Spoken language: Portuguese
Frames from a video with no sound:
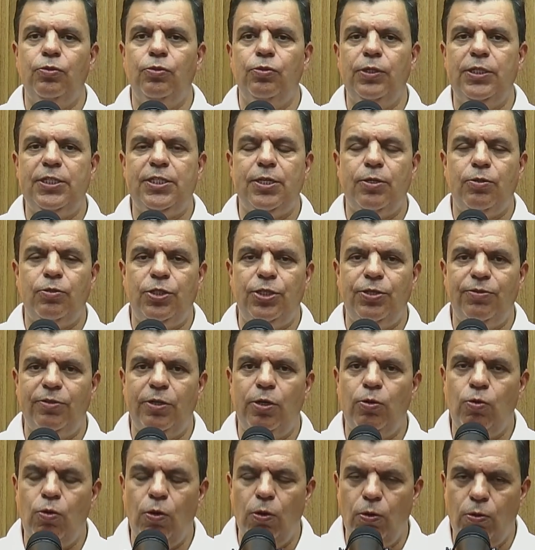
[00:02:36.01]
o executivo
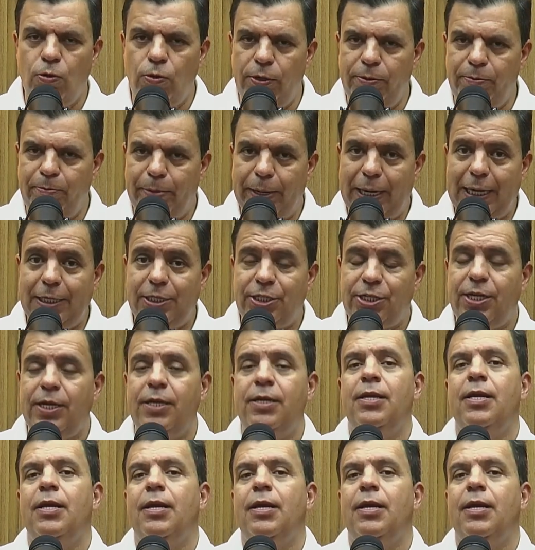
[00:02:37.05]
não colocou em prática,